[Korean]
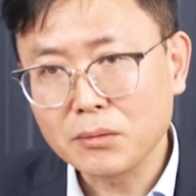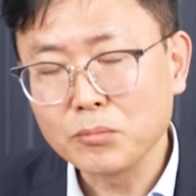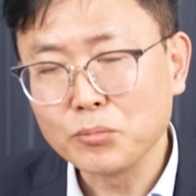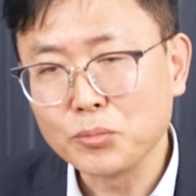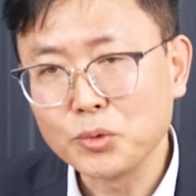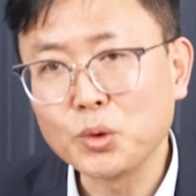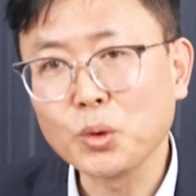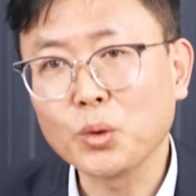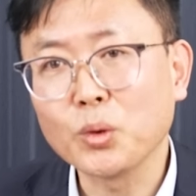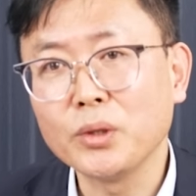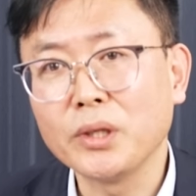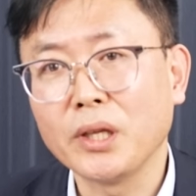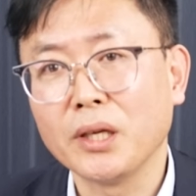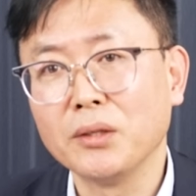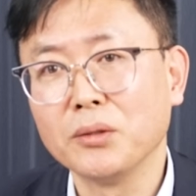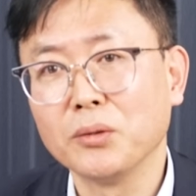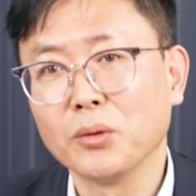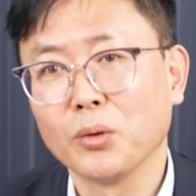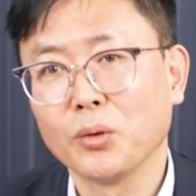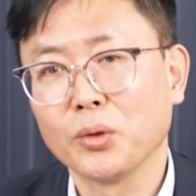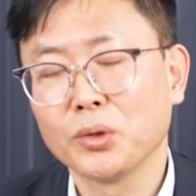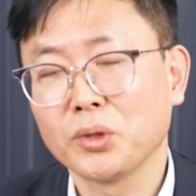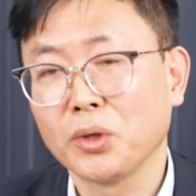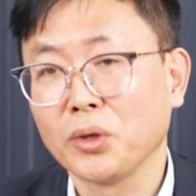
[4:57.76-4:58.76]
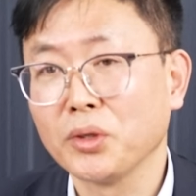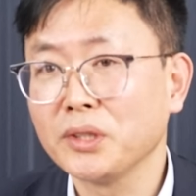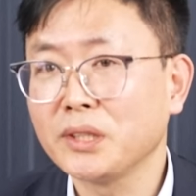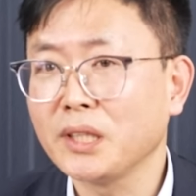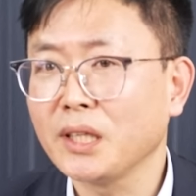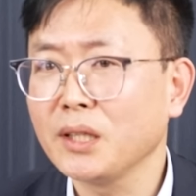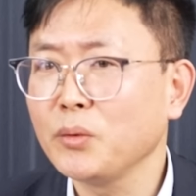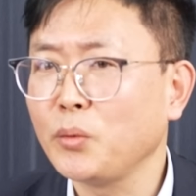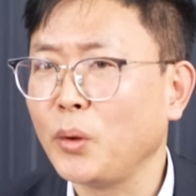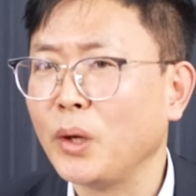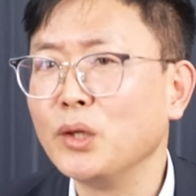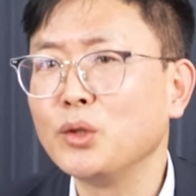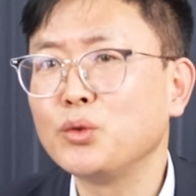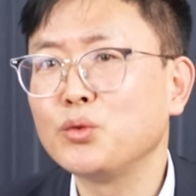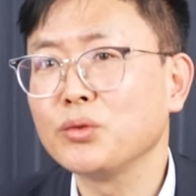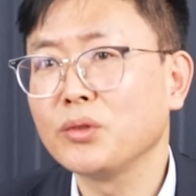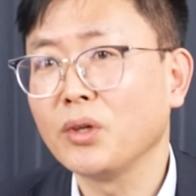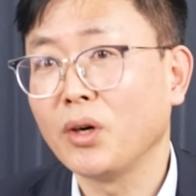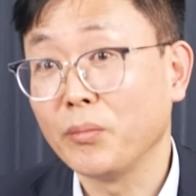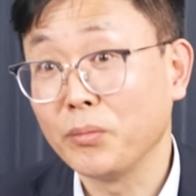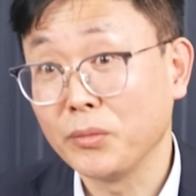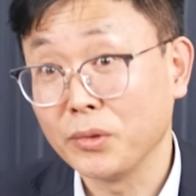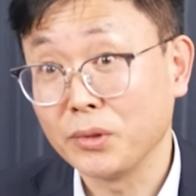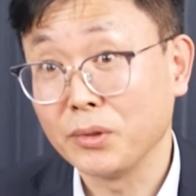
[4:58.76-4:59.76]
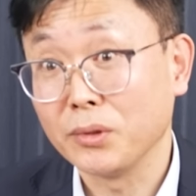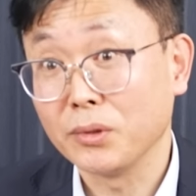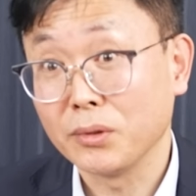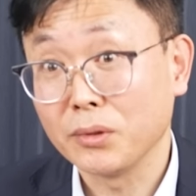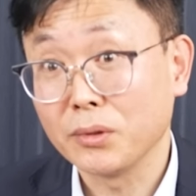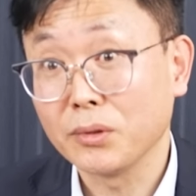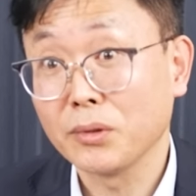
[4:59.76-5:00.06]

무조건 되는 거고 전기차는 될 수가 없는